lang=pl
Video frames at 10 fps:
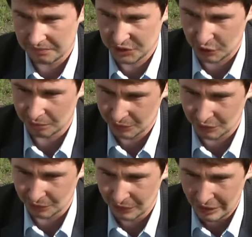są,
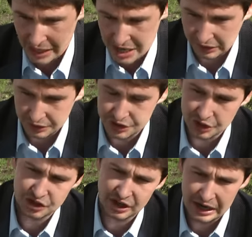są jak na
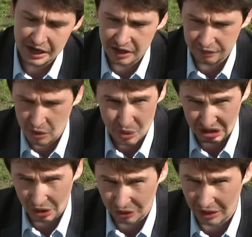dzisiejsze realia i
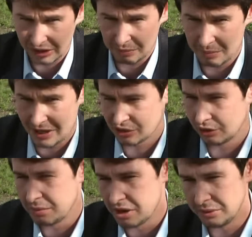warunki kontraktami bardzo
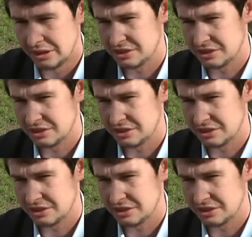dobrymi.